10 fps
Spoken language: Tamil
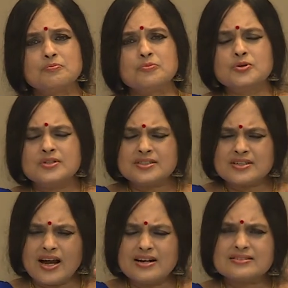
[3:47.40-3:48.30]

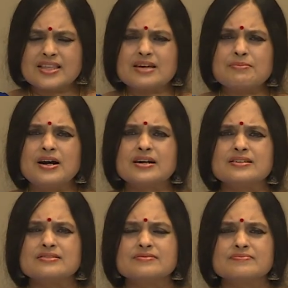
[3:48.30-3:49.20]

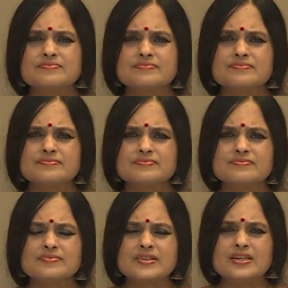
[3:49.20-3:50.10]
முட்டாள்தனமாக
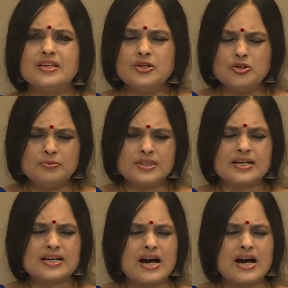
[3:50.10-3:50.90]
இன்னும் இந்த